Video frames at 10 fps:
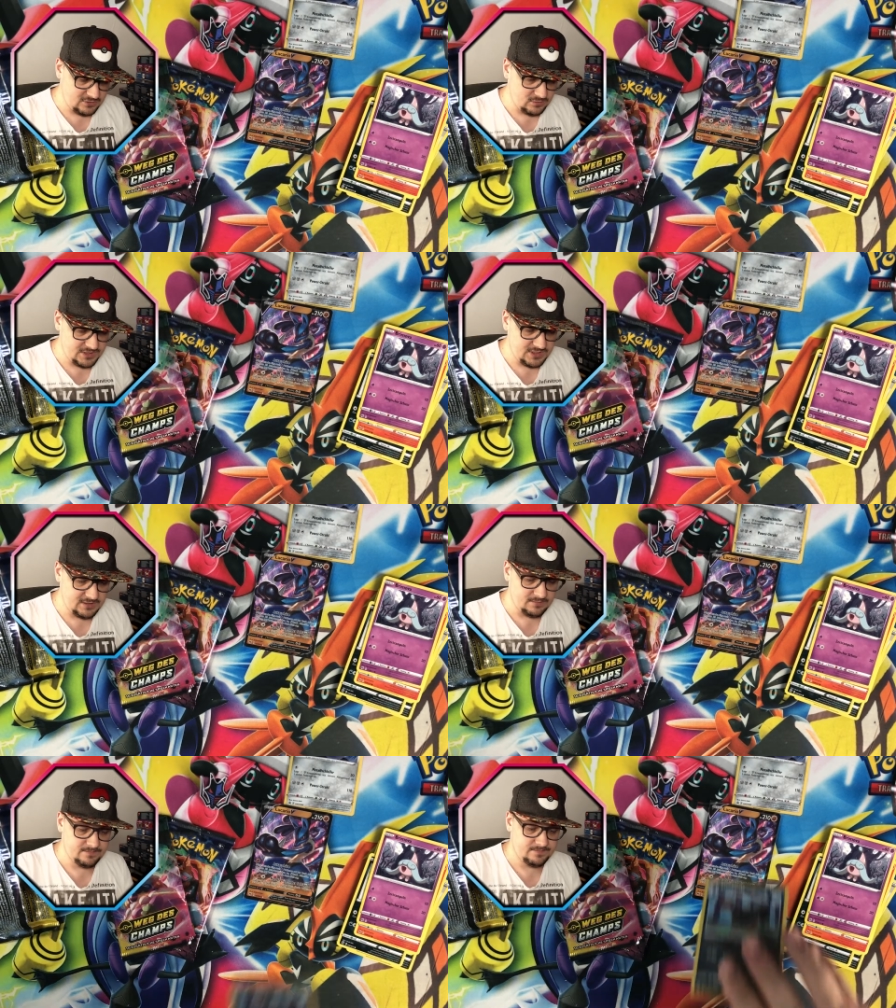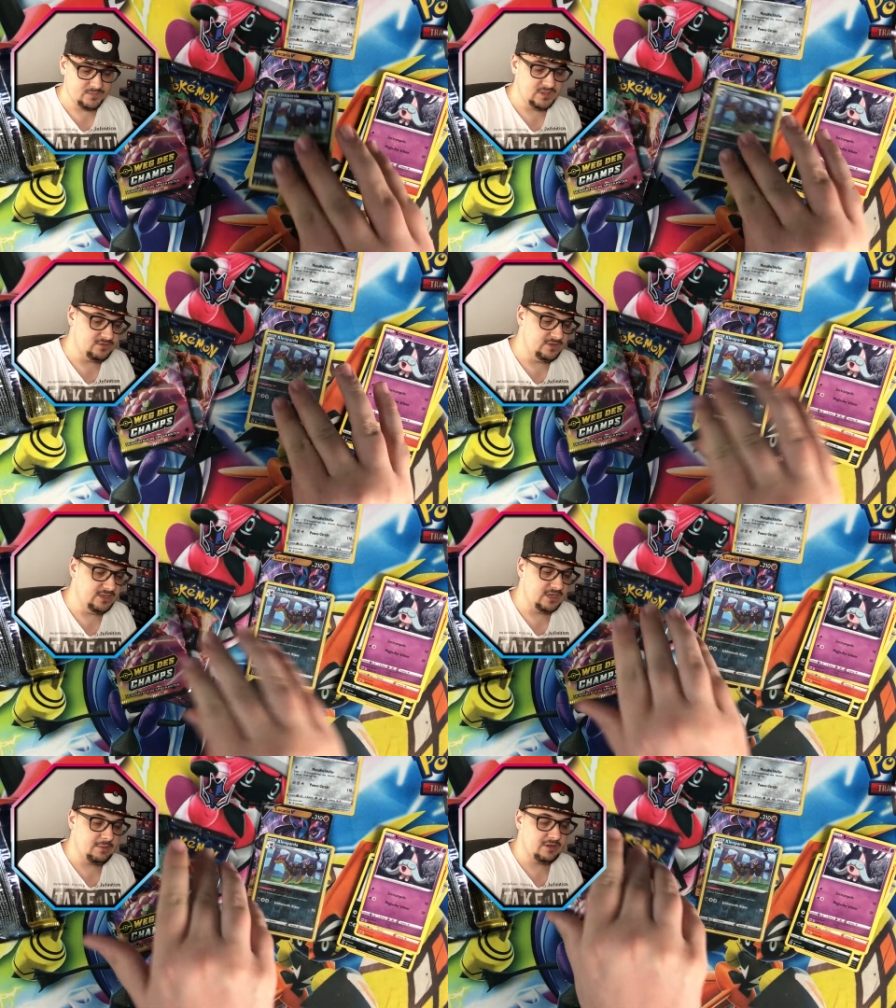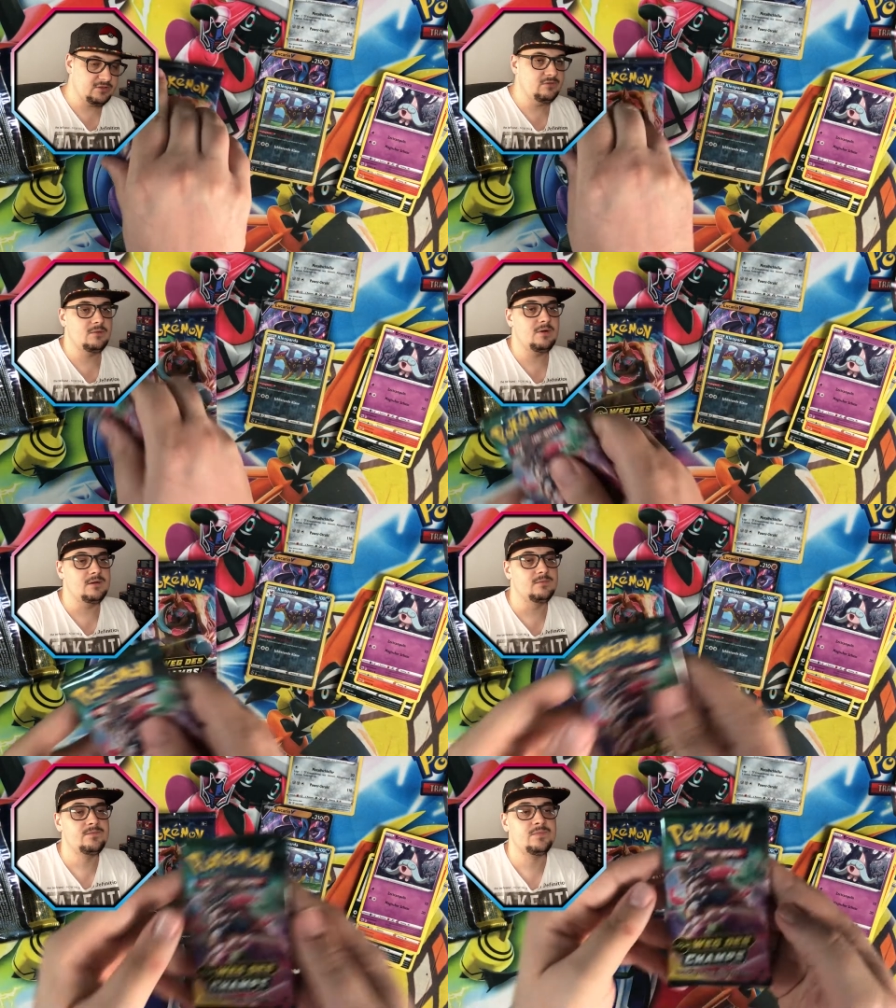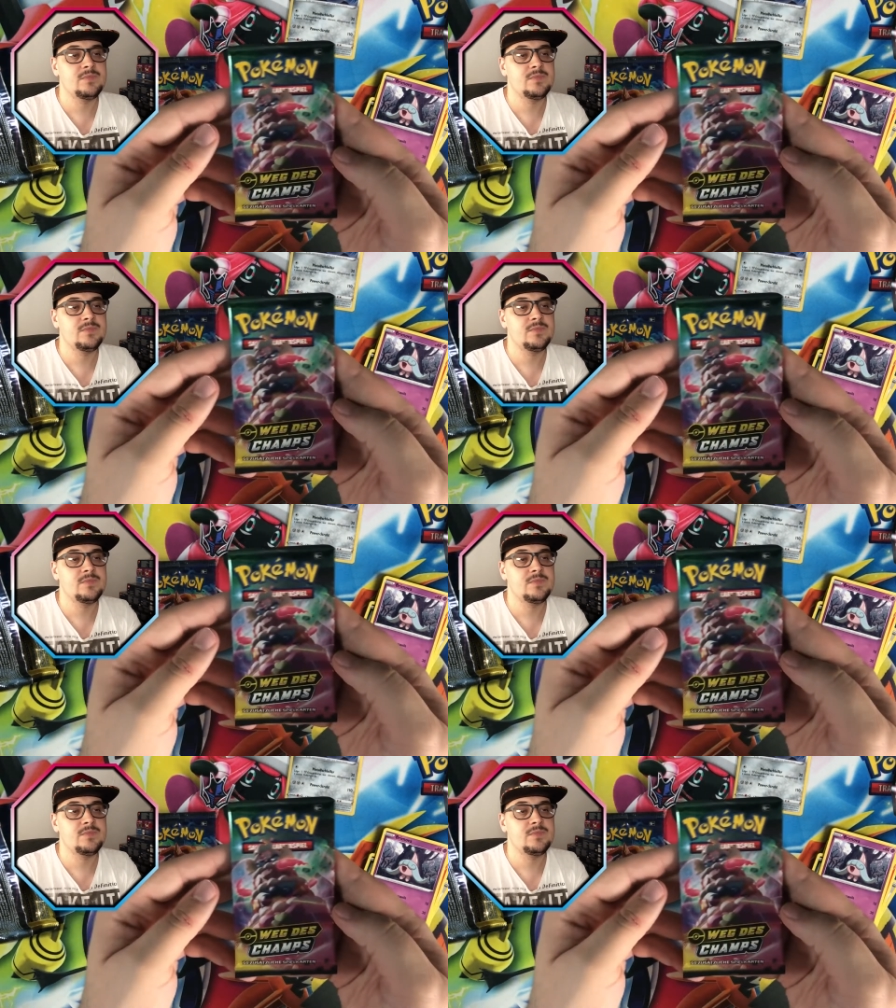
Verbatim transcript: so ein bisschen. Deswegen kann man das auf jeden Fall machen.